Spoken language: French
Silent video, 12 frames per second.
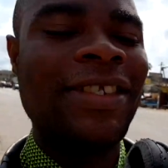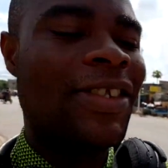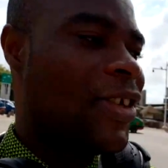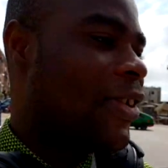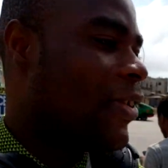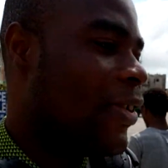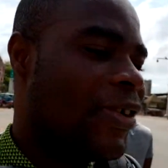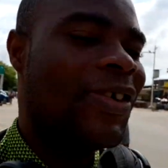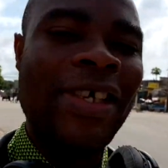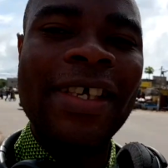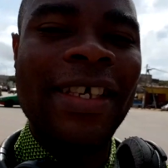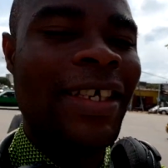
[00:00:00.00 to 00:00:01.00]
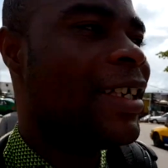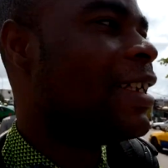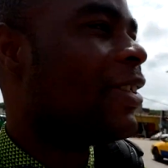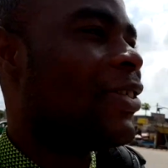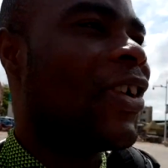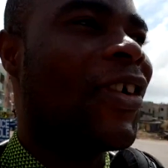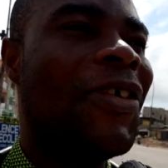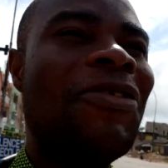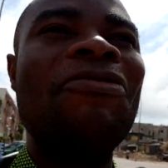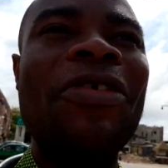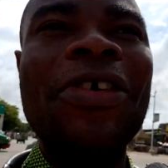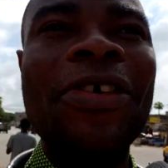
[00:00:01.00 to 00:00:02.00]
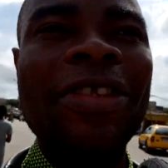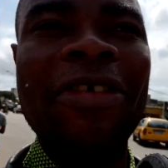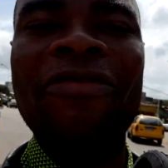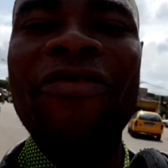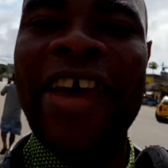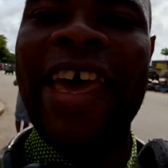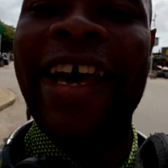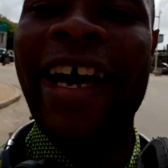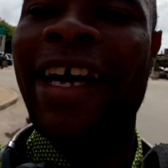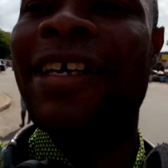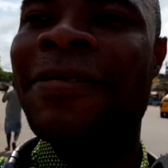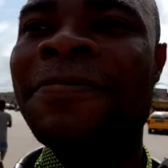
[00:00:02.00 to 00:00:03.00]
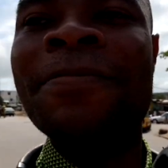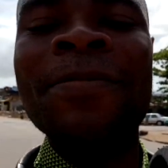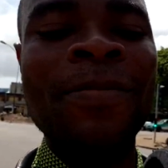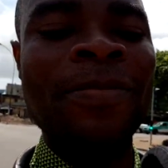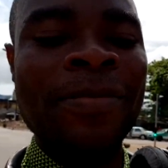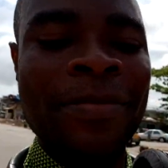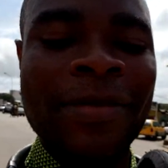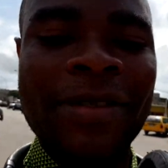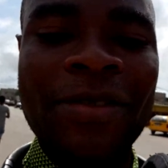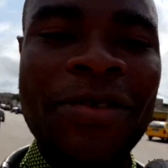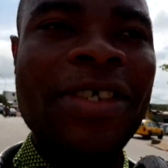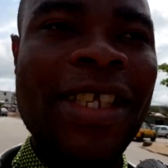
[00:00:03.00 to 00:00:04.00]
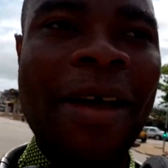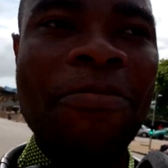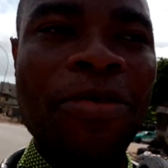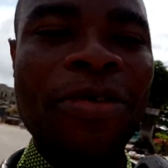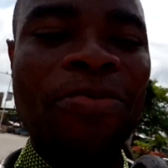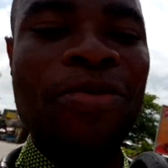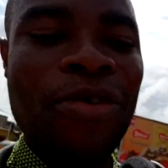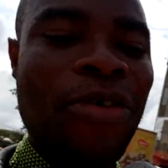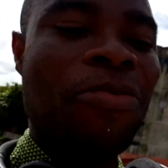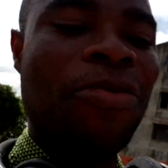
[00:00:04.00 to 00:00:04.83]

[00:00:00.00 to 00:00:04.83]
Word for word: de ce que nous venons de faire. Tout ça pour le boulot,